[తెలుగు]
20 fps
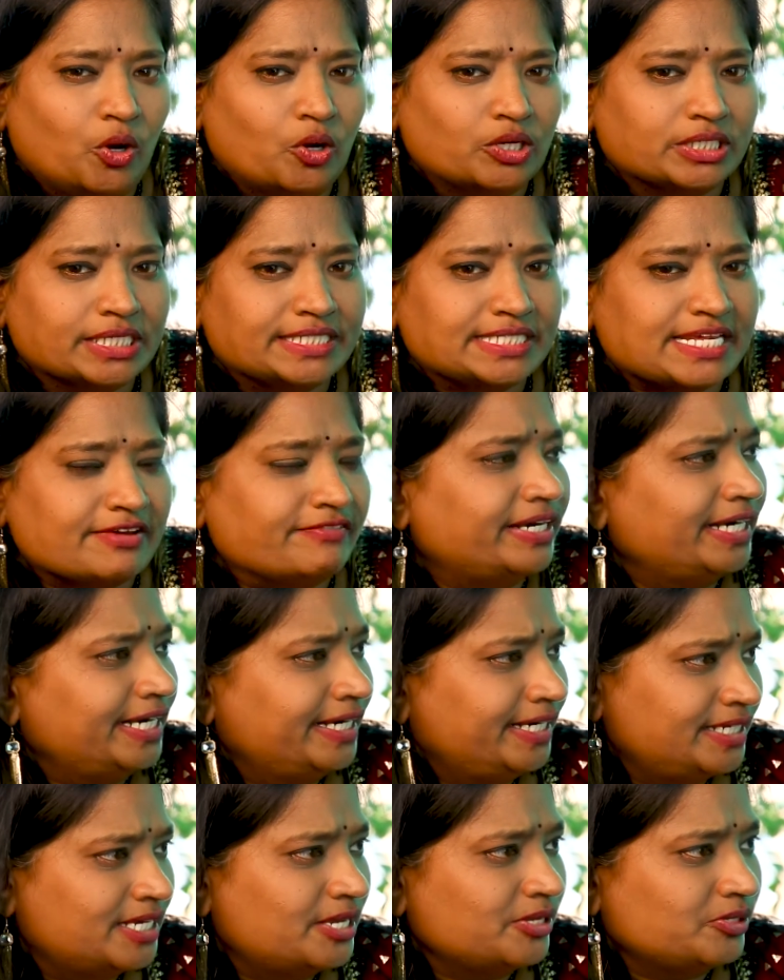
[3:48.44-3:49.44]
ఒక సెవెన్
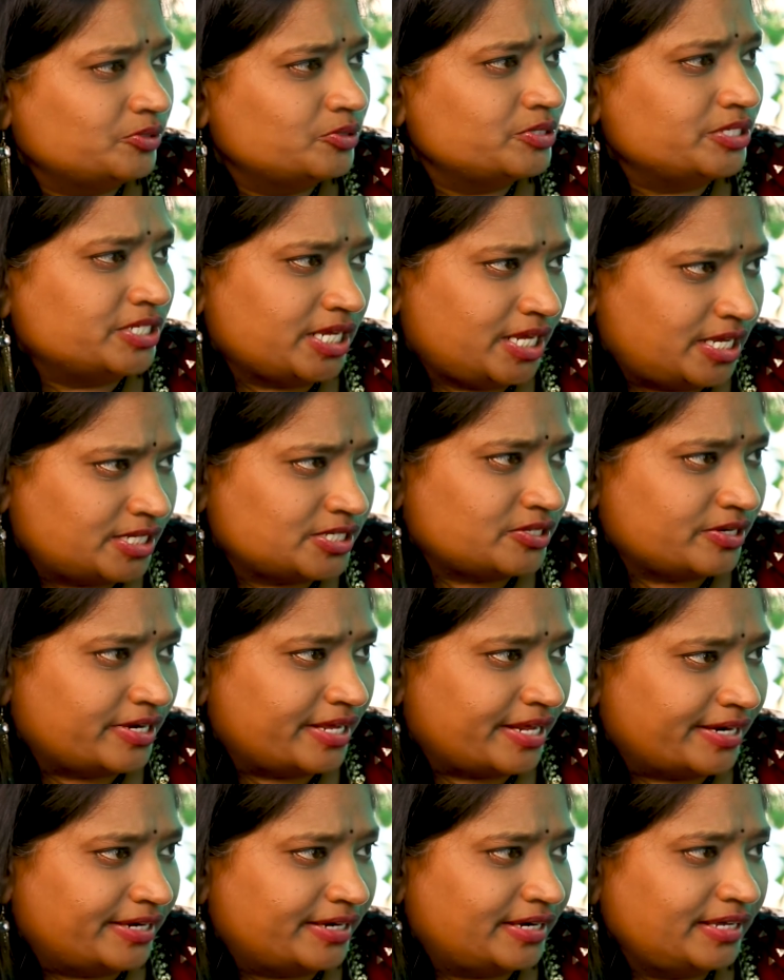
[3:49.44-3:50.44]
ఎయిట్ ఇయర్స్ నుంచి
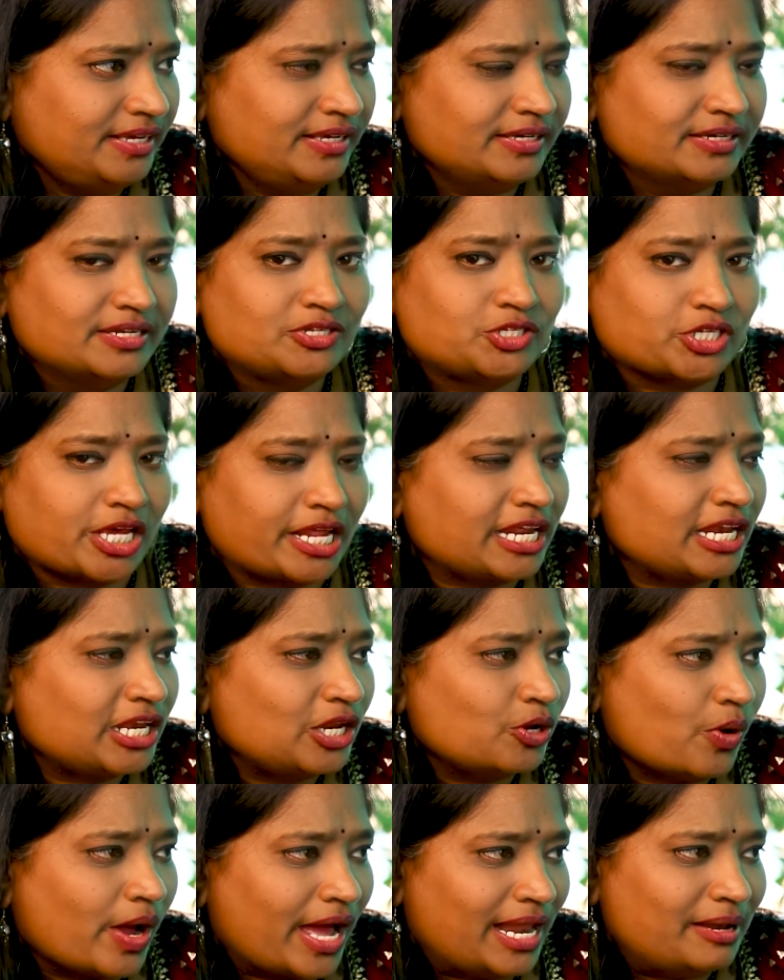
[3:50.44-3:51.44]
ఇస్తున్నారండి
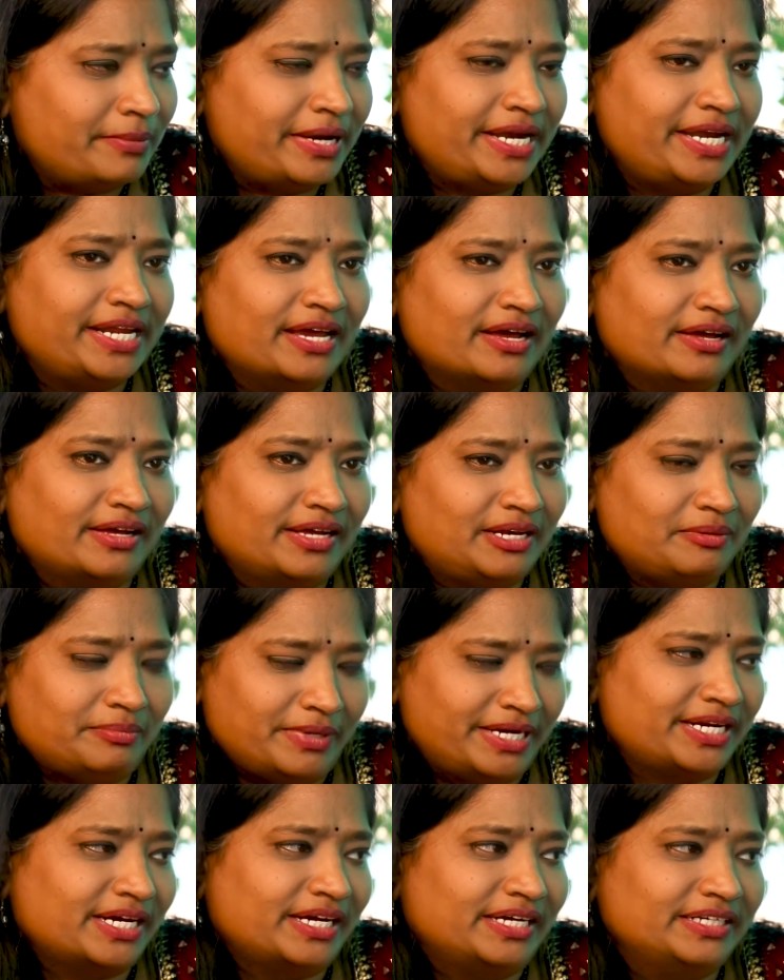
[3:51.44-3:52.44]
జెరీనియో అల్మేడియా
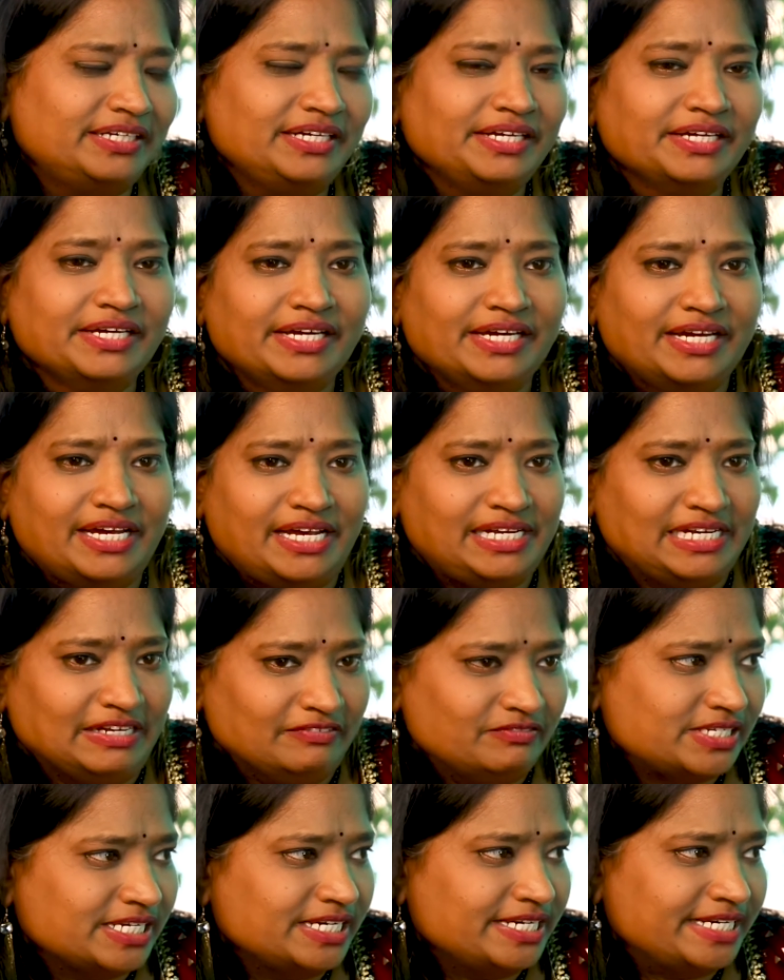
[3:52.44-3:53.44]
అల్మేడా అని హీ
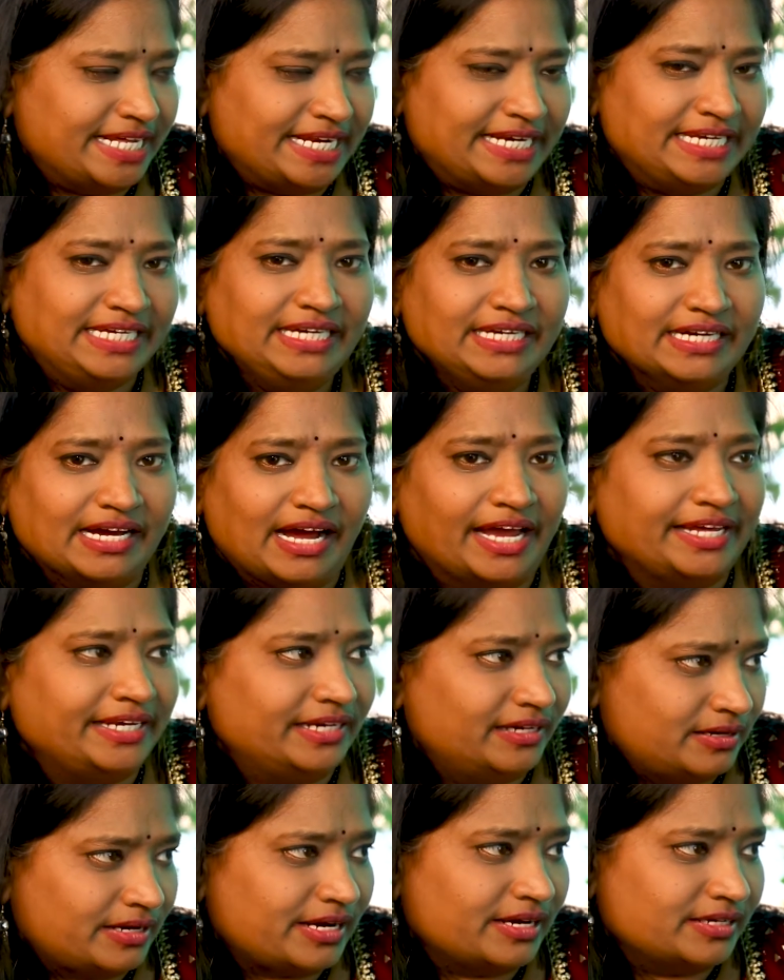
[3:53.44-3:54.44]
లివ్స్ ఇన్ ఢిల్లీ
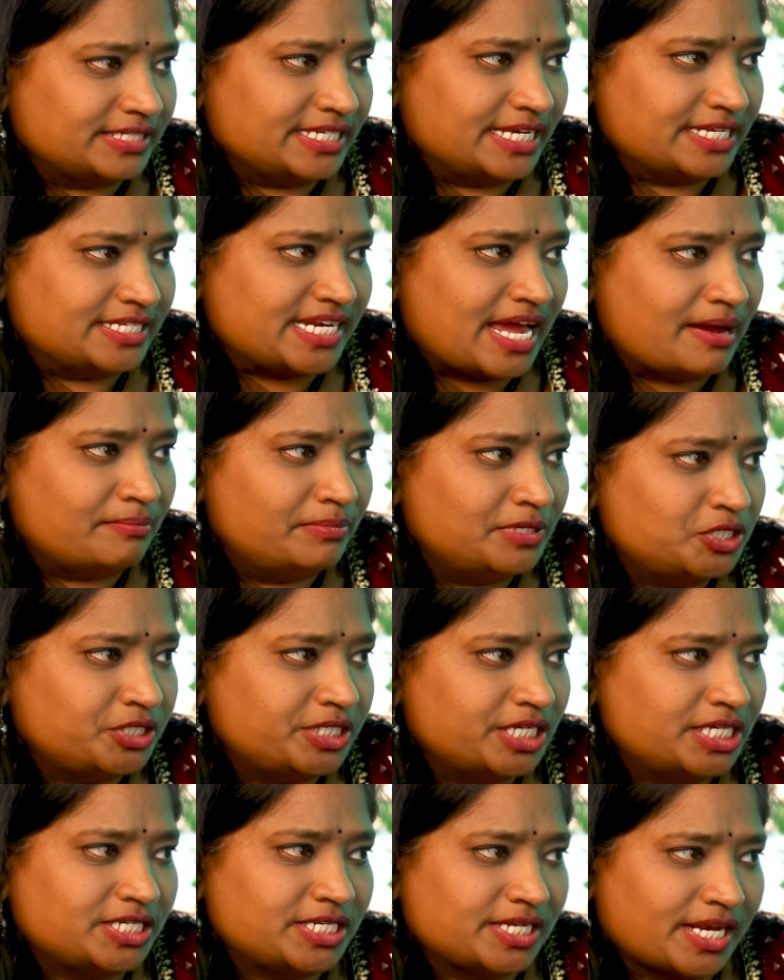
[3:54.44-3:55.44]
ఆయన ఎస్టాబ్లిష్
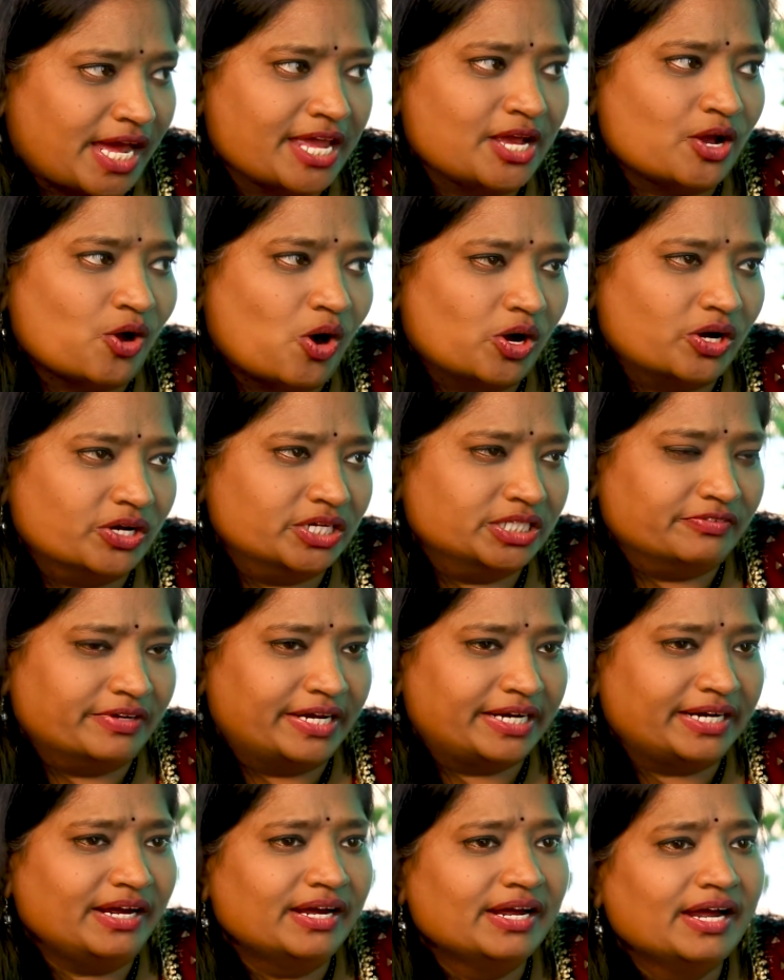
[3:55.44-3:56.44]
చేసిన ఐ కొంగో
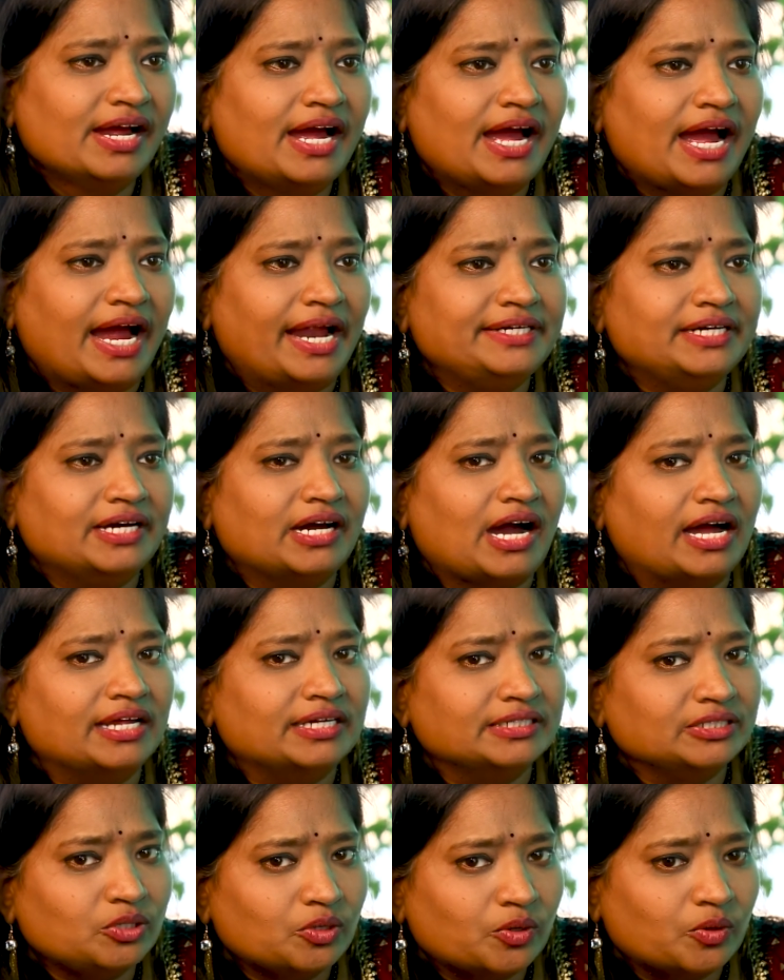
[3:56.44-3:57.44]
ద్వారా అండ్
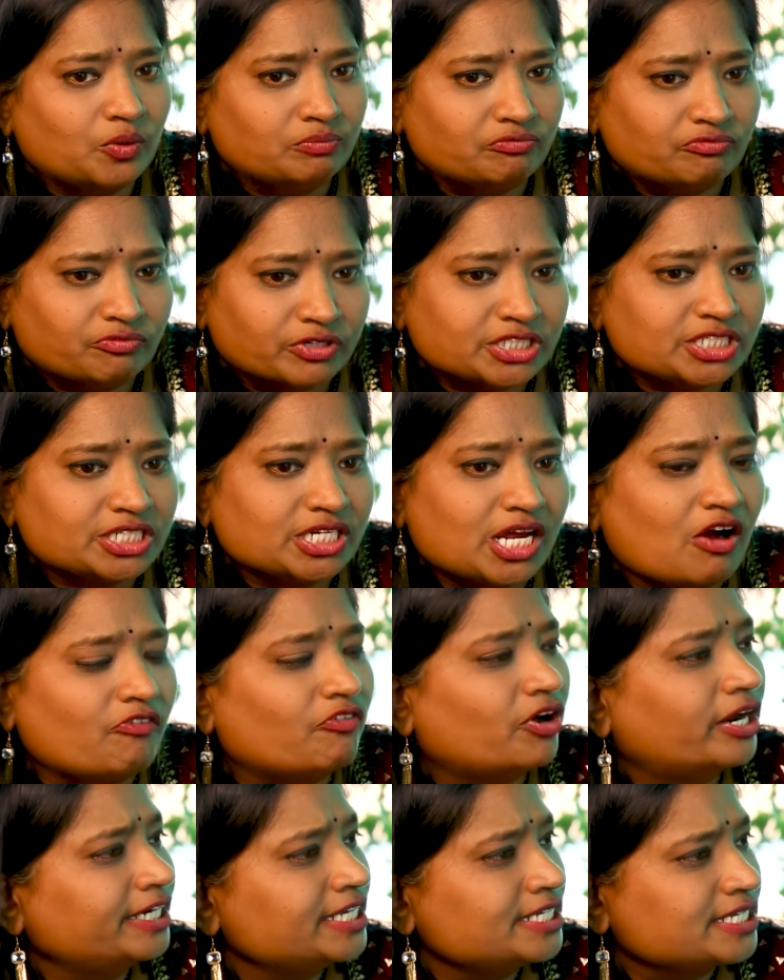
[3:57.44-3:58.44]
అందులో వచ్చిన
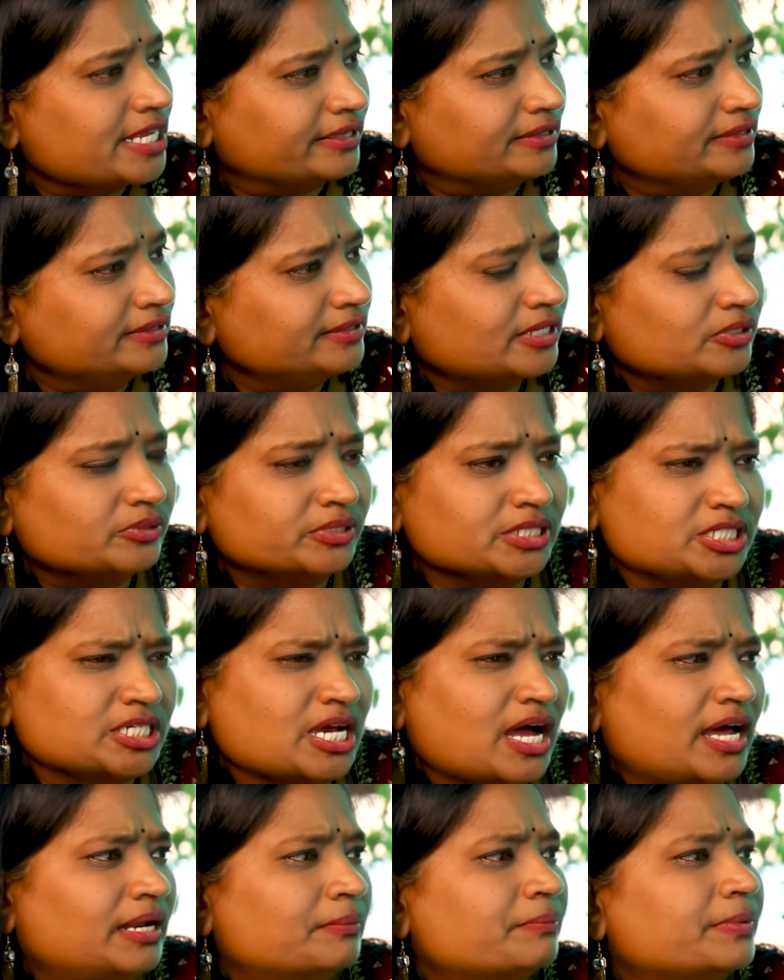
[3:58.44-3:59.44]
అవార్డీస్ అంతా కూడా
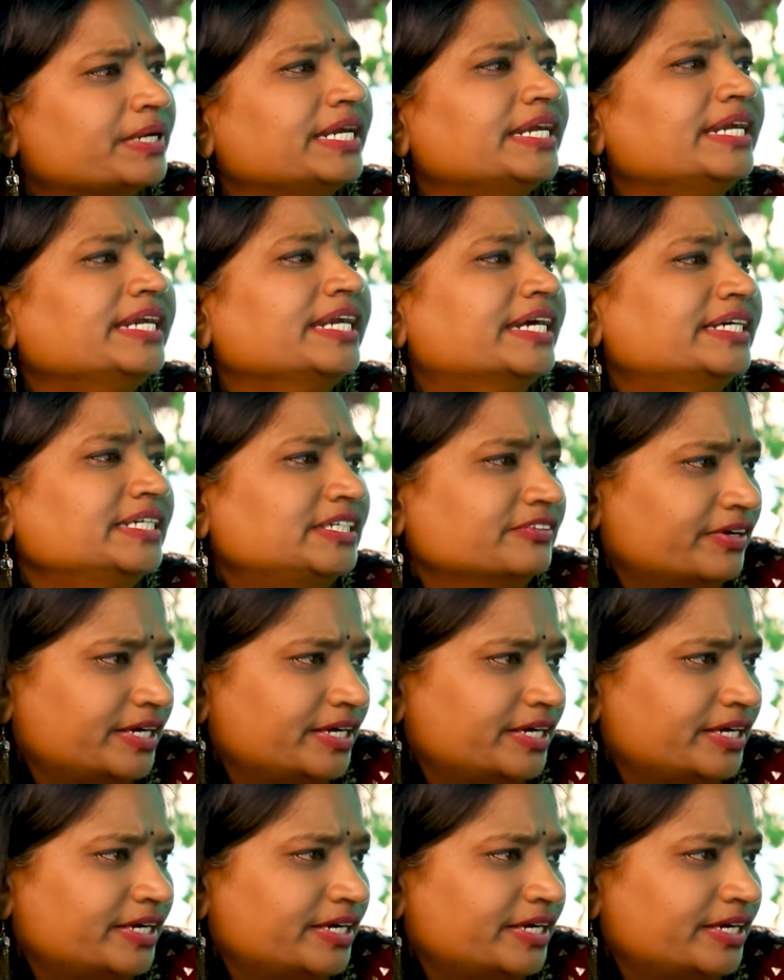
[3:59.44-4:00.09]
చాలా బ్రిలియంట్